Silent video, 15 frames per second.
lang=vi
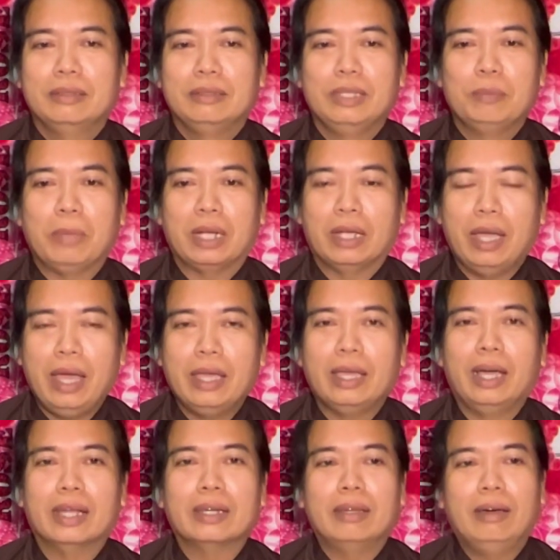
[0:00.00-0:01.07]
nhưng mà ghê
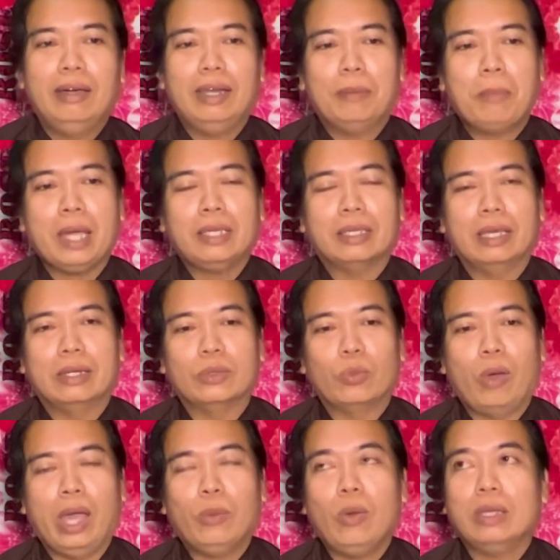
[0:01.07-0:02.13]
hơn nữa là mắt nhìn
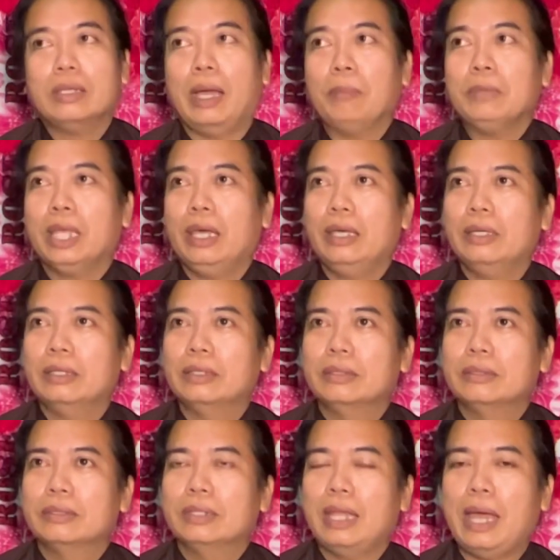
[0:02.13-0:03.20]
ngoại quốc thảm thê
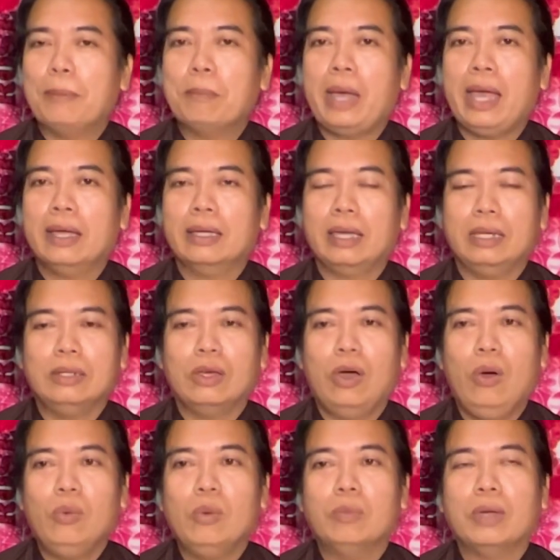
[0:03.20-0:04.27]
nam bang cảnh
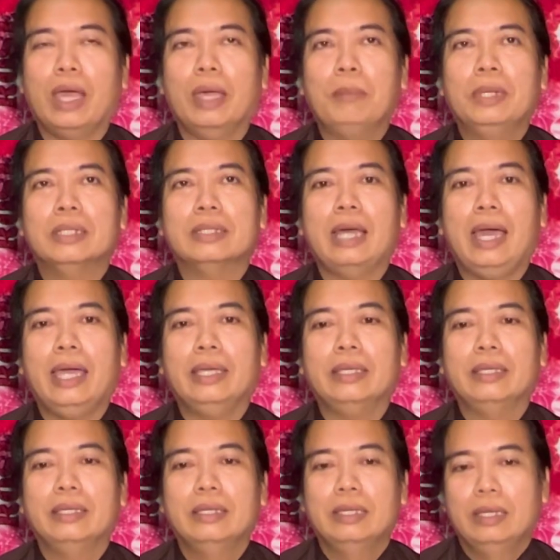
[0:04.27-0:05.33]
khổ cũng kề bên tai
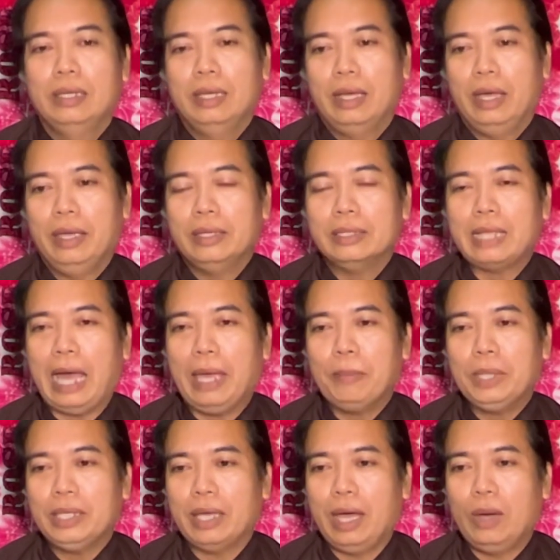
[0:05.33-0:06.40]
hiện tại
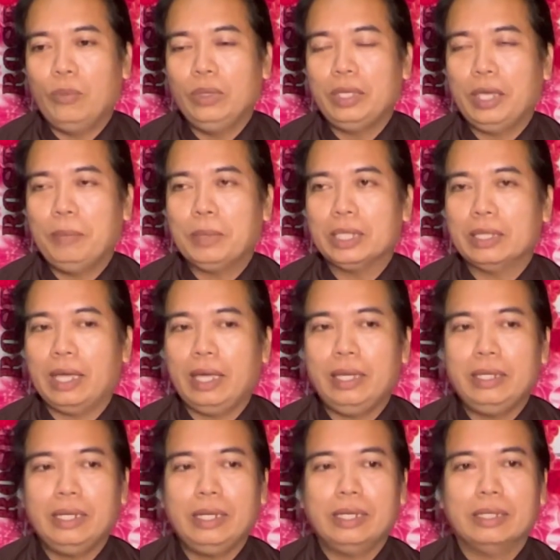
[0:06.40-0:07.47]
bây giờ quý vị mình
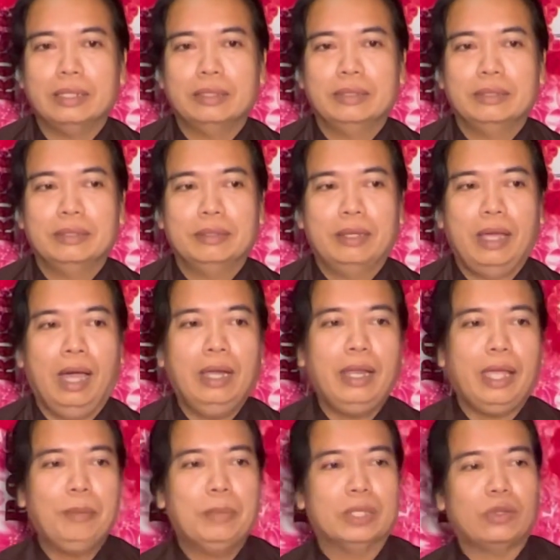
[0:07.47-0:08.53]
thấy đó ở
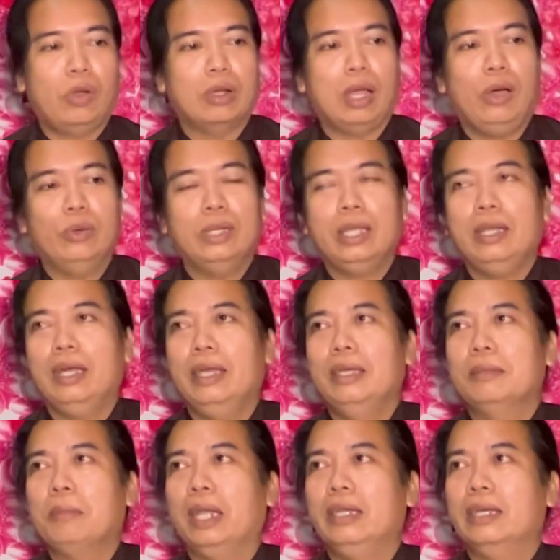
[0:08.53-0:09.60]
đây mình còn ngồi đây là
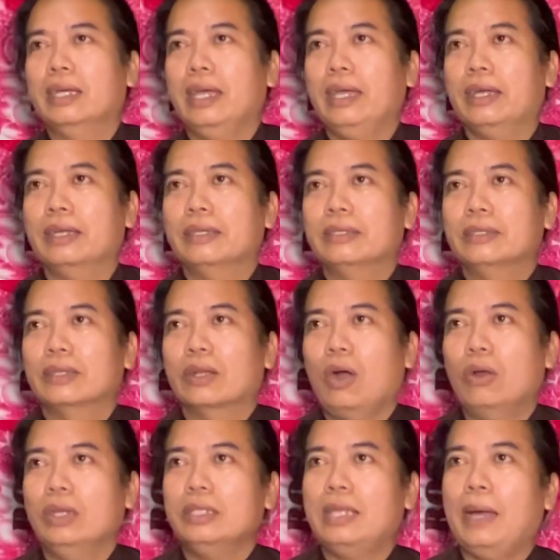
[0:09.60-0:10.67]
yên bình nè nha
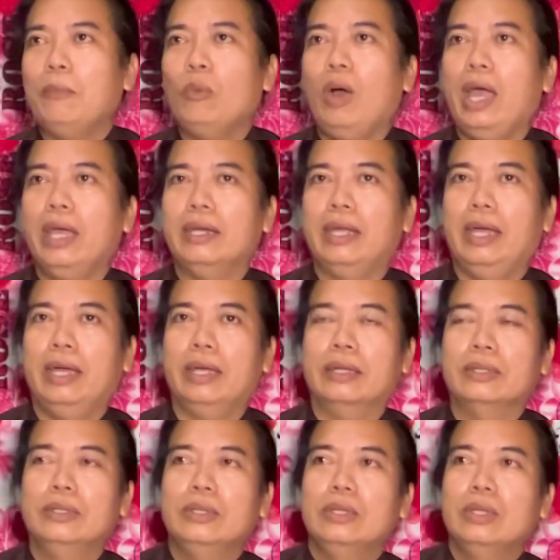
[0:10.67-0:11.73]
còn đi tham quan nè
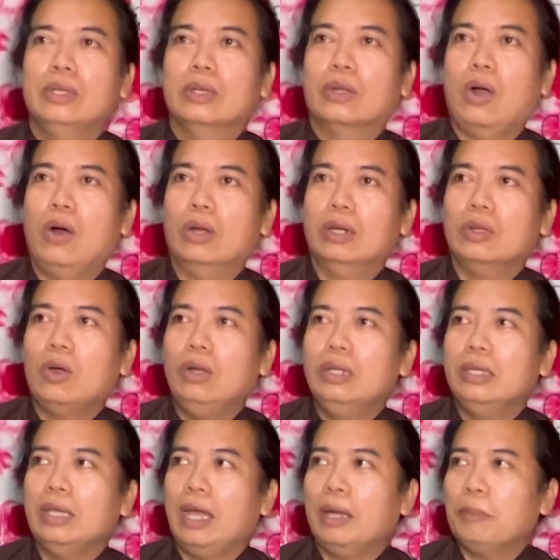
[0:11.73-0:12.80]
còn có
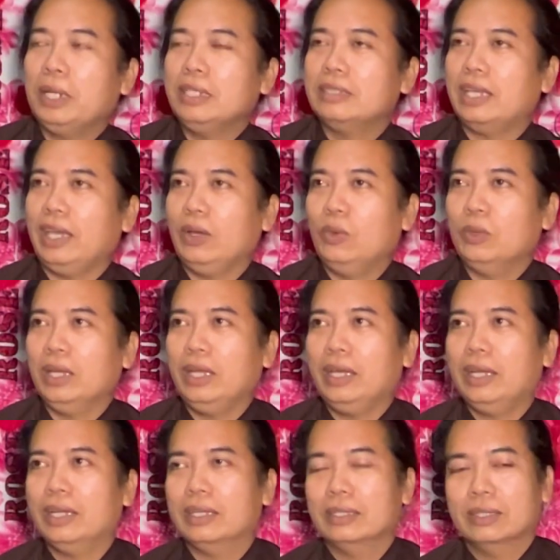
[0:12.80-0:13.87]
đi ăn bánh xèo
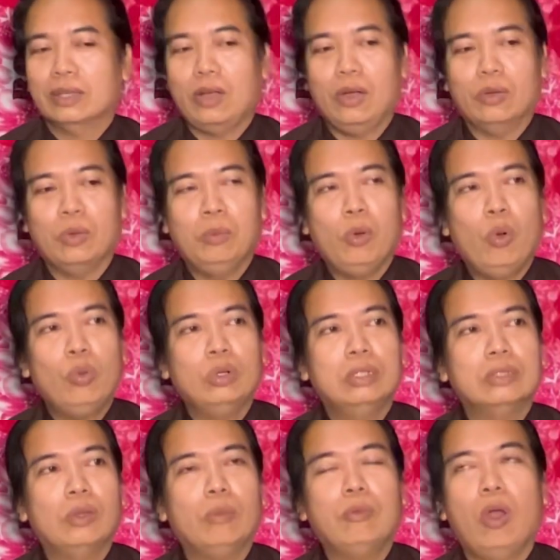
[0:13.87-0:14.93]
nè, còn cũng uống
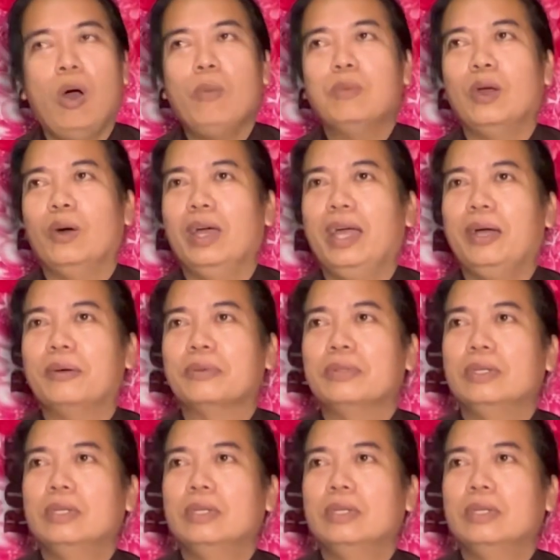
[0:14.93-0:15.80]
nước thuốc lốt rồi ha